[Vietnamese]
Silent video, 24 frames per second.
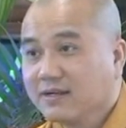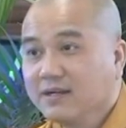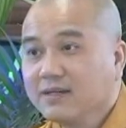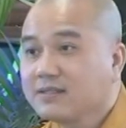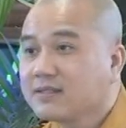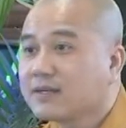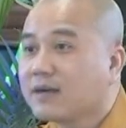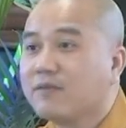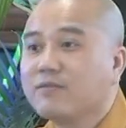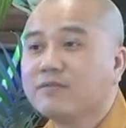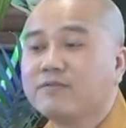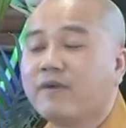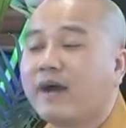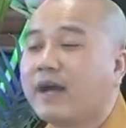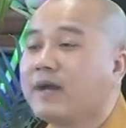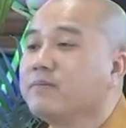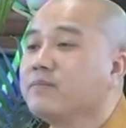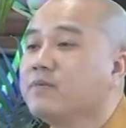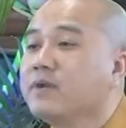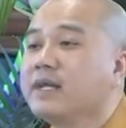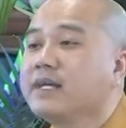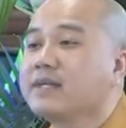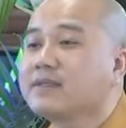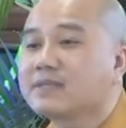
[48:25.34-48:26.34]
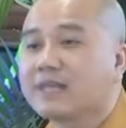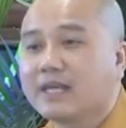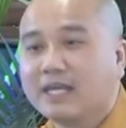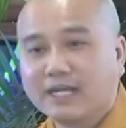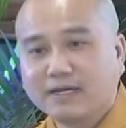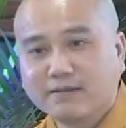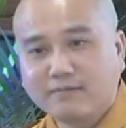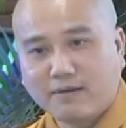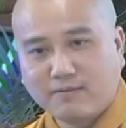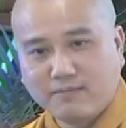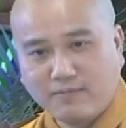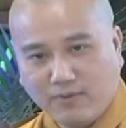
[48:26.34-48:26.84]
Đức không phải lấy
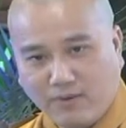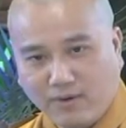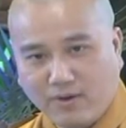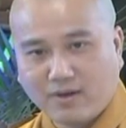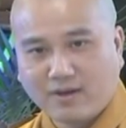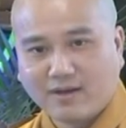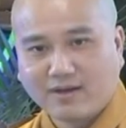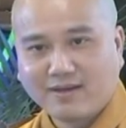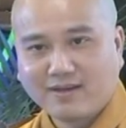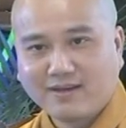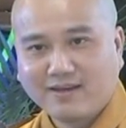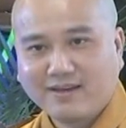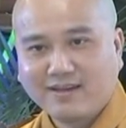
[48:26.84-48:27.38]
tiền mà mua.